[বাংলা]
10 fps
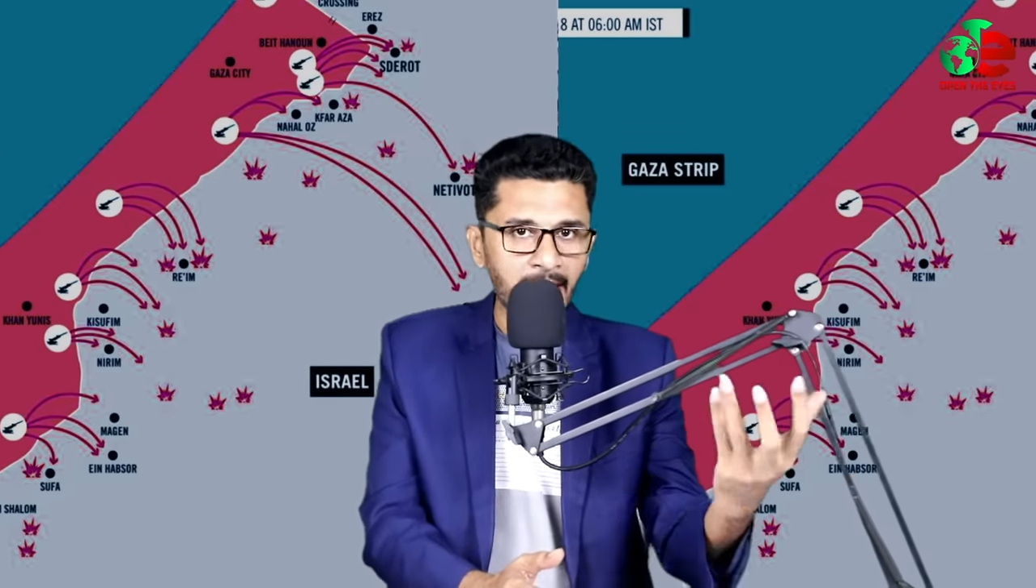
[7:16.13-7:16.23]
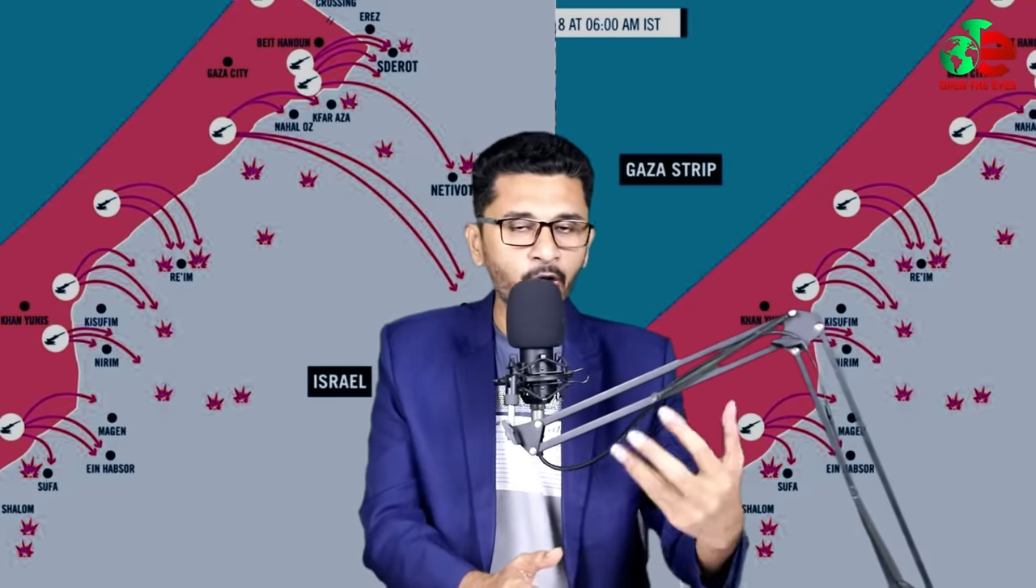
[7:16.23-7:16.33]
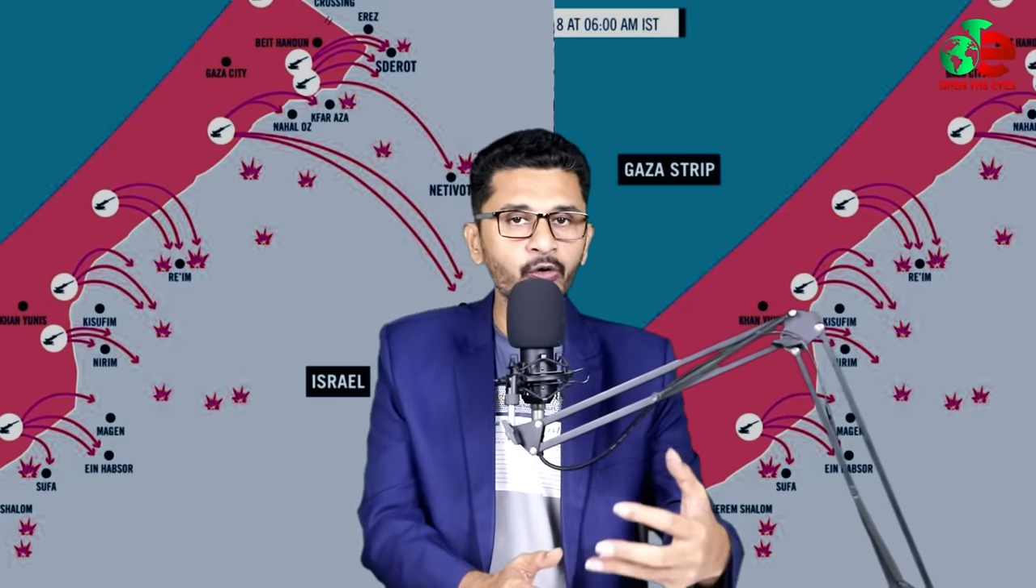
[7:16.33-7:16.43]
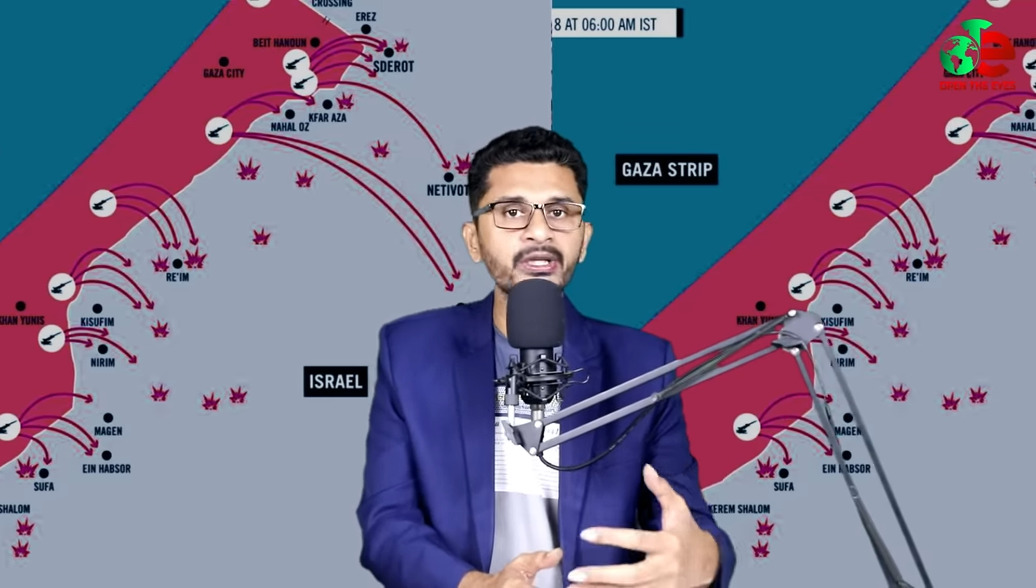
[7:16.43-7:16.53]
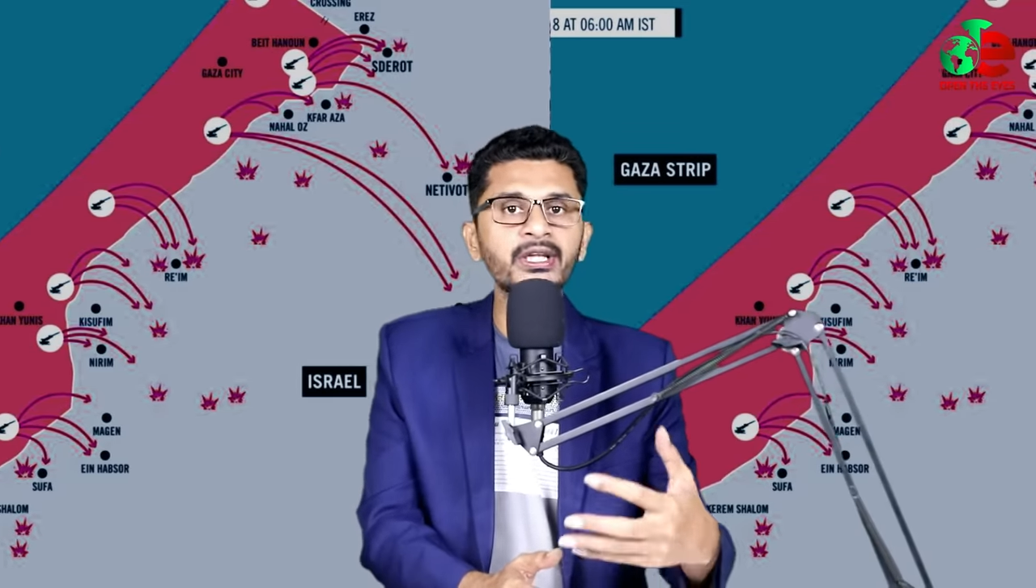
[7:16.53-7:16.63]

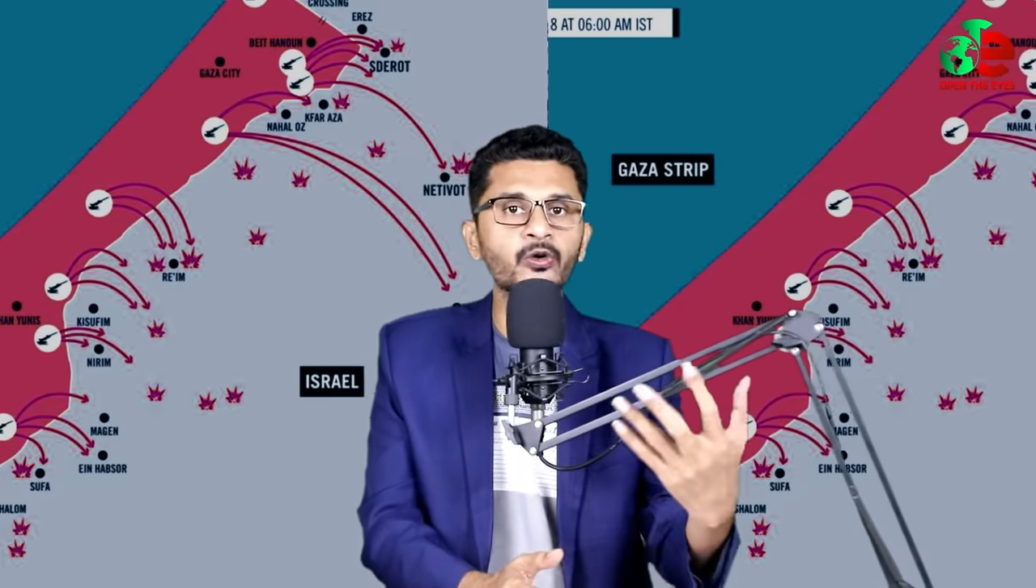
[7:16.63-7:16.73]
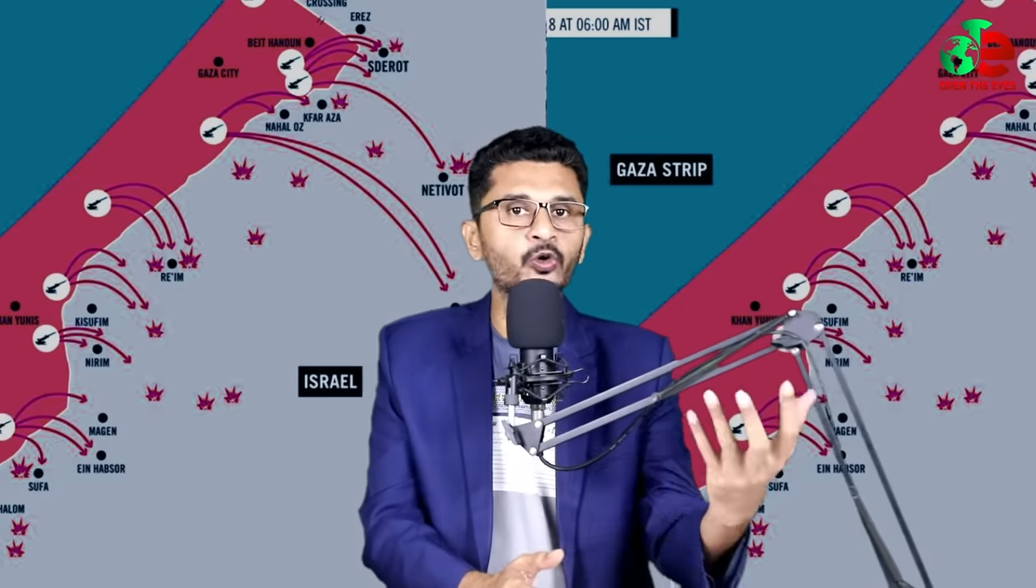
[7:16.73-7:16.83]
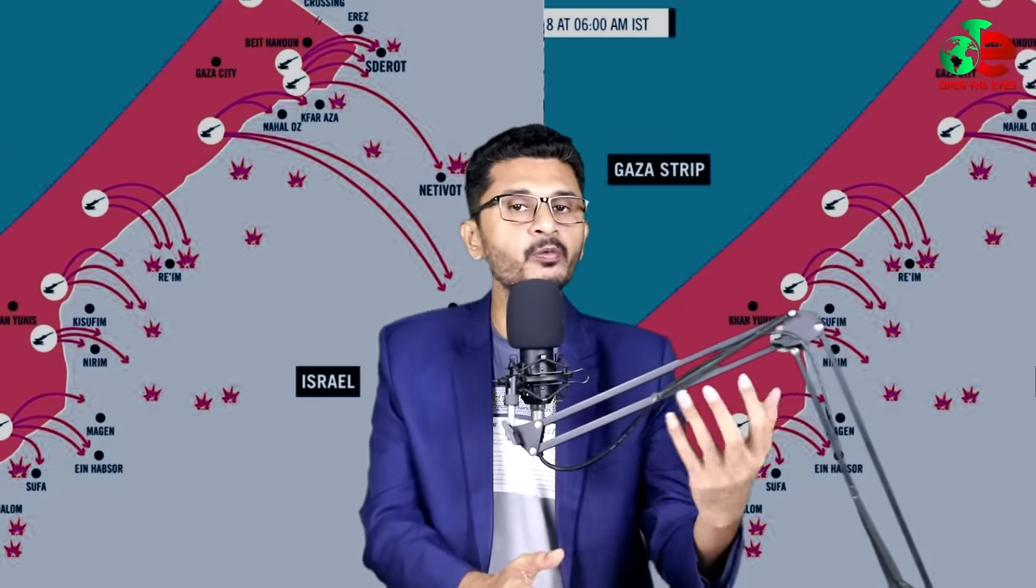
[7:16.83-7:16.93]
নাগরিকদের